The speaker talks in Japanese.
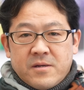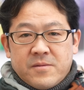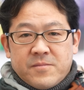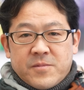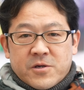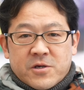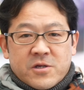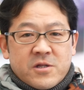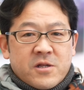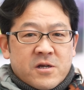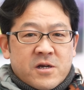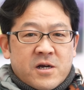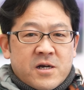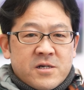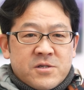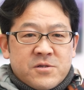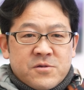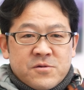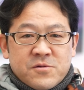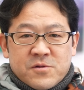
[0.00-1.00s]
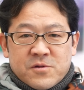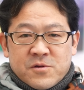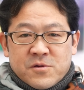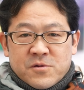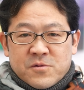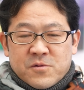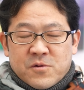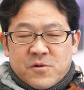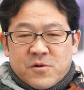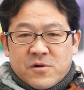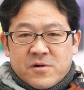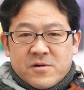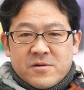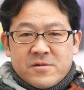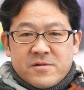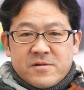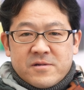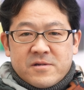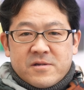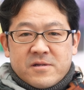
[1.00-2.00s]
まあ、いきなり関数っていうと
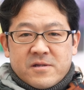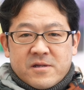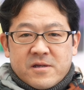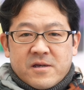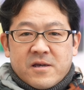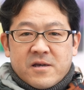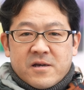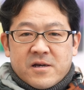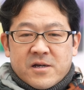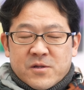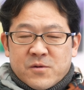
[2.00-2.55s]
ね、あ